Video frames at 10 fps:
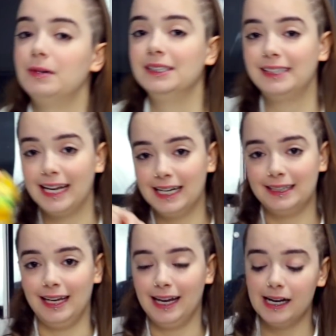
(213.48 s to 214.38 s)
manteiga
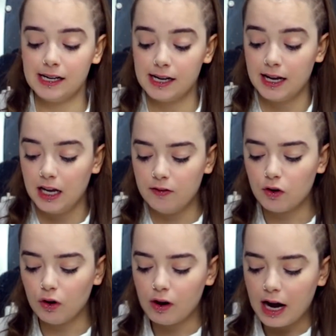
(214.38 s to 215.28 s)
teiga e
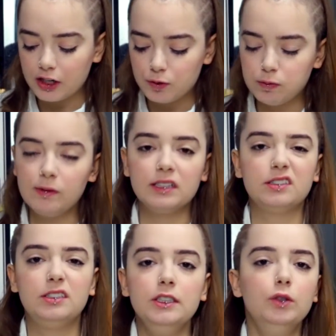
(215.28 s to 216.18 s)
vou colocar, tipo, umas
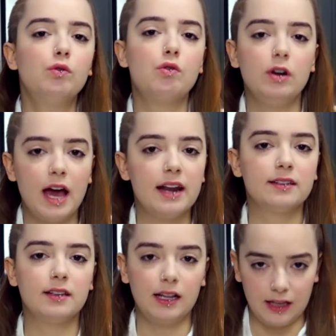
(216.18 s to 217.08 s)
5 colheres lá